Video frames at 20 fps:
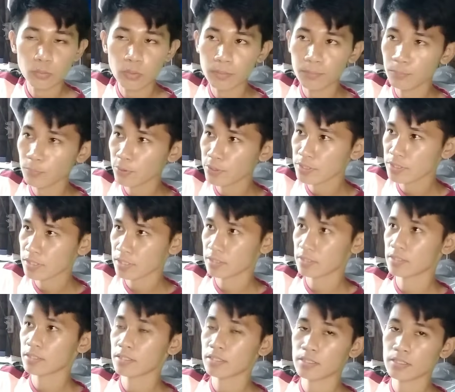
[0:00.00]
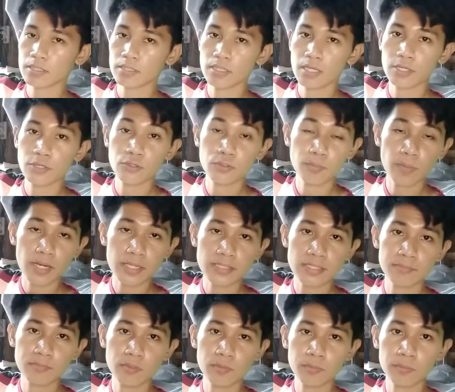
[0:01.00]
12.6 na yung
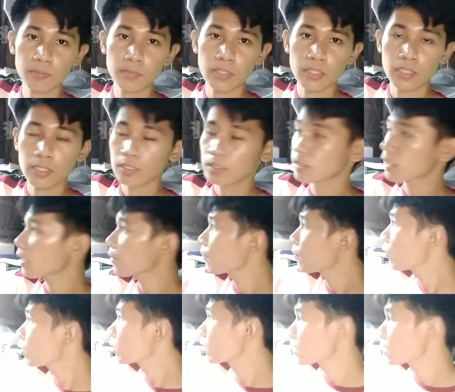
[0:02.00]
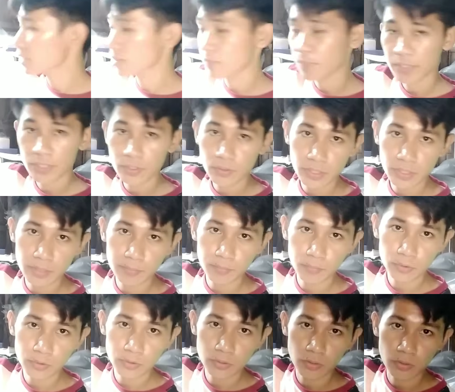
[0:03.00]
maximum na voltage na pwede yung
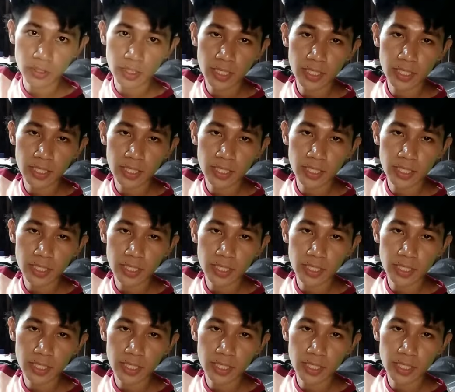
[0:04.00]
input doon.